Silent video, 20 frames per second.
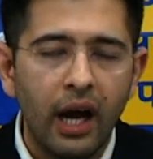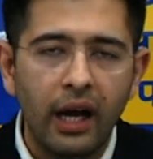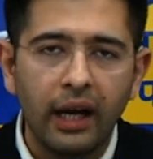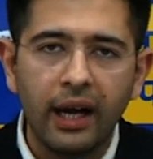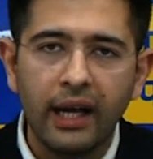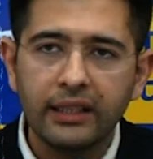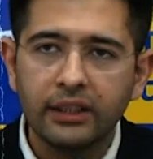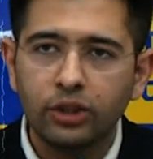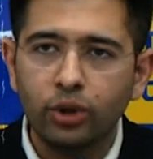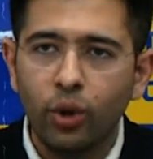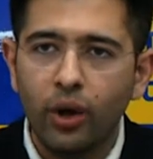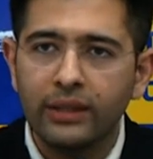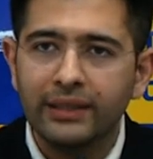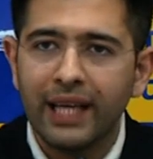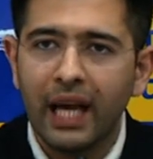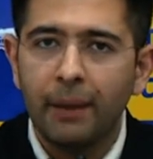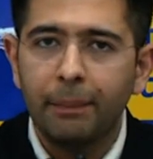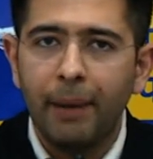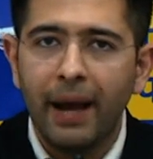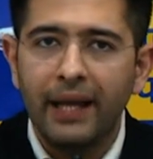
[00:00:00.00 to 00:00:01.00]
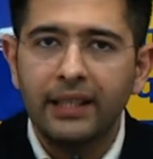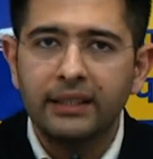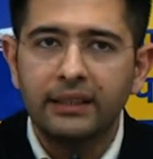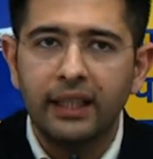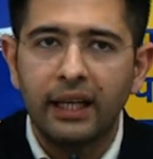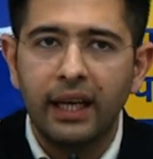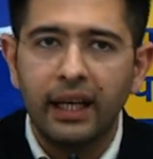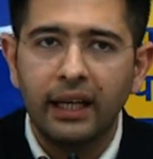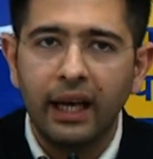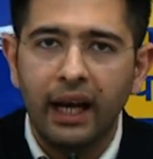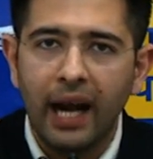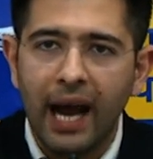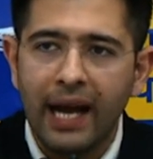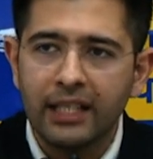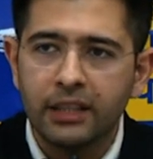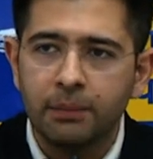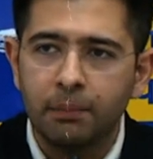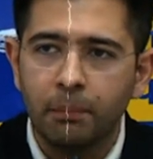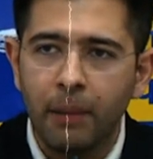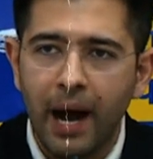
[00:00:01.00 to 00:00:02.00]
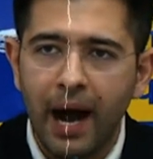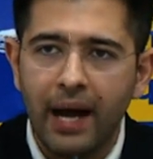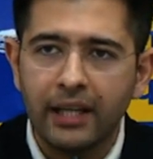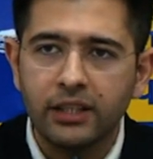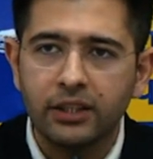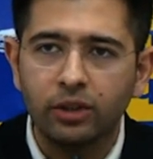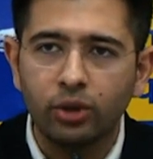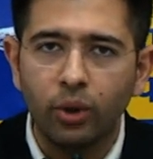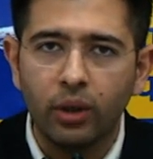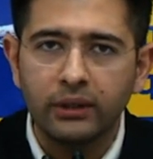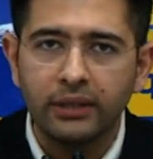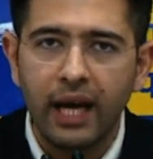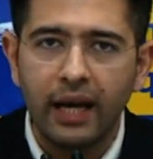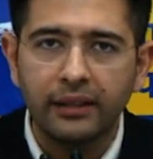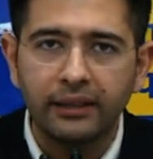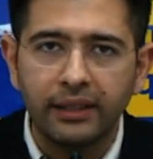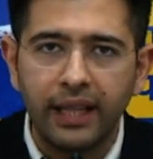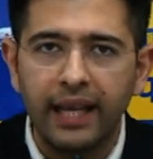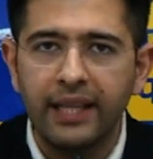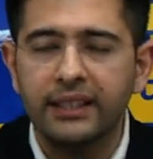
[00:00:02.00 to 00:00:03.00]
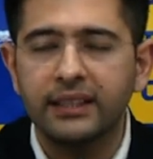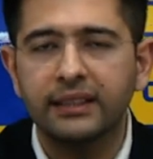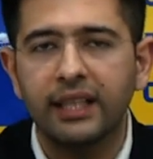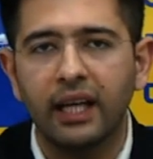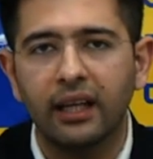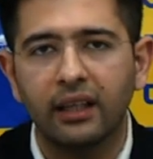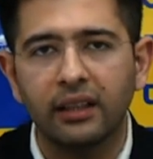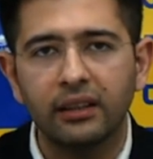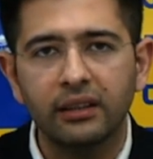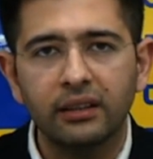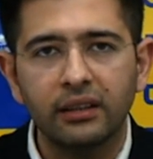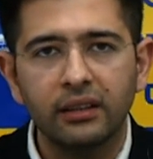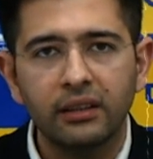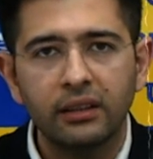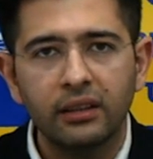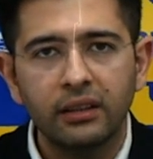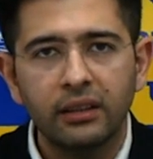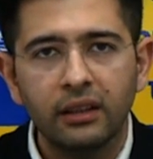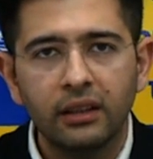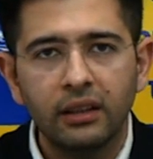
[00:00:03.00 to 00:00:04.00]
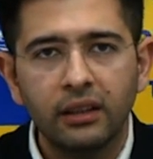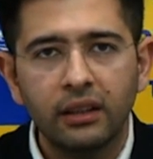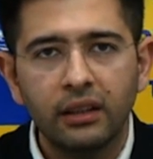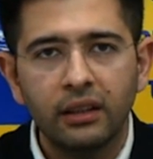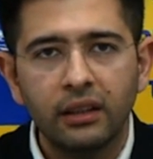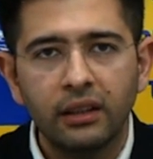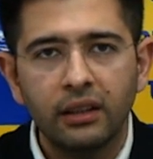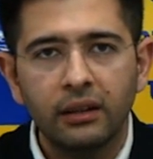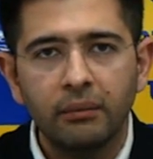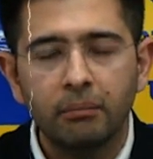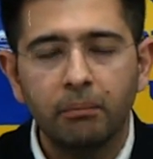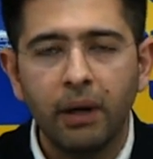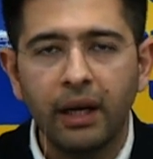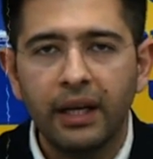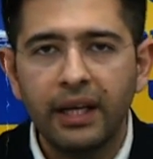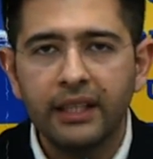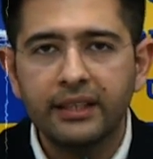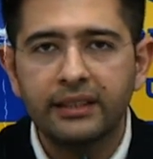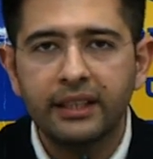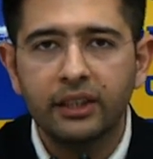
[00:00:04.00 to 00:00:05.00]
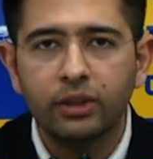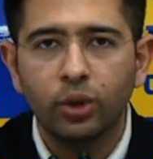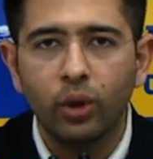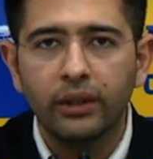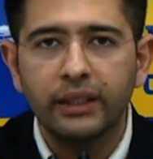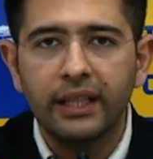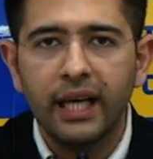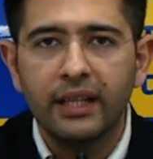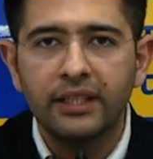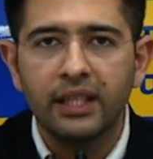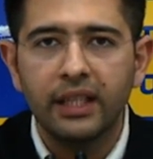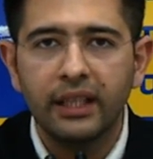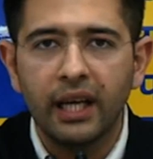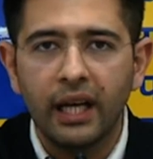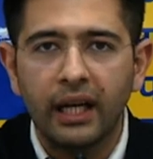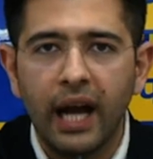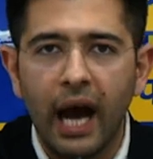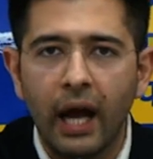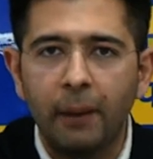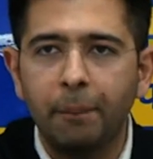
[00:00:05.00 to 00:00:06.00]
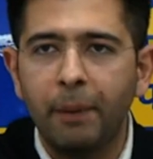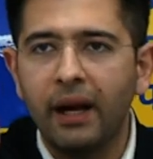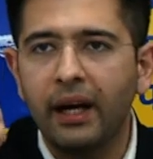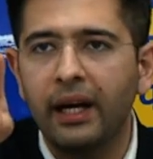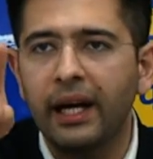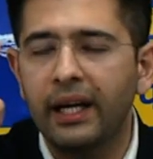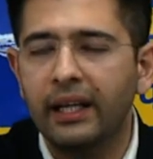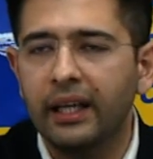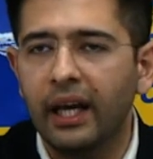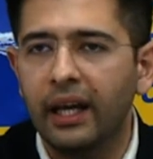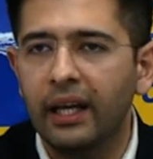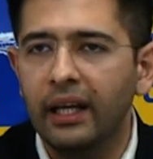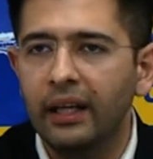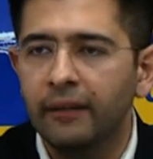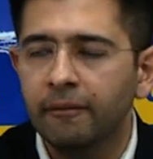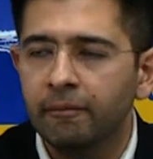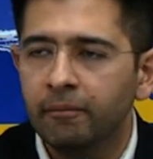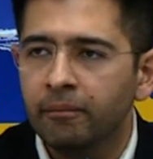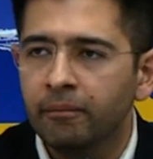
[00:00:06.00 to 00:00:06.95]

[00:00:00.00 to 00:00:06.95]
अगस्त 2022 से लेकर आज मार्च 2023 तक मनीष सिसोदिया जी के घर पर रेड करी